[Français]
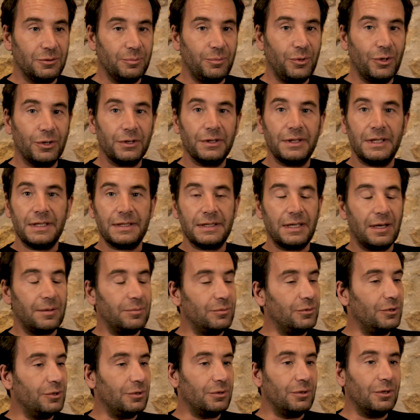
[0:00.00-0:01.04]
comporte des
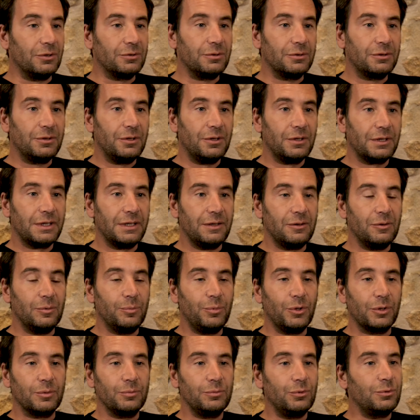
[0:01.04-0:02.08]
arbres de grande hauteur, qui
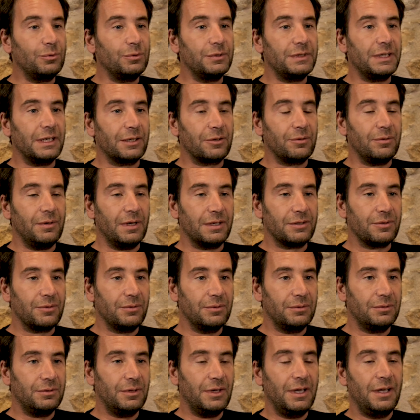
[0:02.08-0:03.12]
comporte beaucoup de
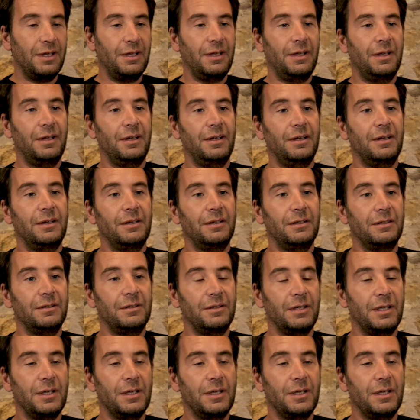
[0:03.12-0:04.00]
circulation, euh,